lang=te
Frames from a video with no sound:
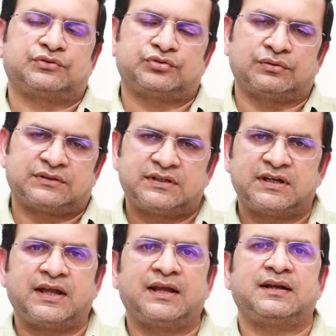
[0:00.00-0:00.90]
సో
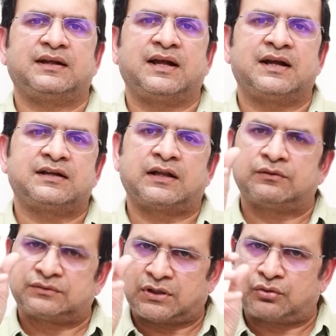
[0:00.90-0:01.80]
తినే
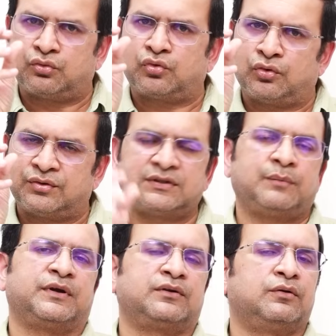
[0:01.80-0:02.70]
గంటలు తక్కువ
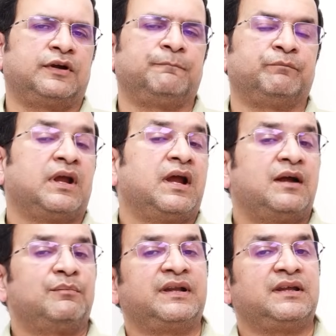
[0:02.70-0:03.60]
క్లోజ్గా పెట్టుకోవడం
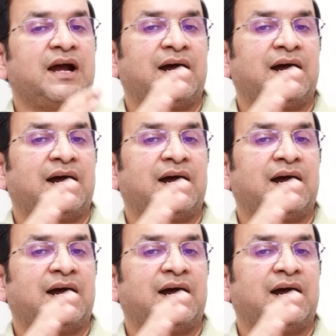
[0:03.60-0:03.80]
మరి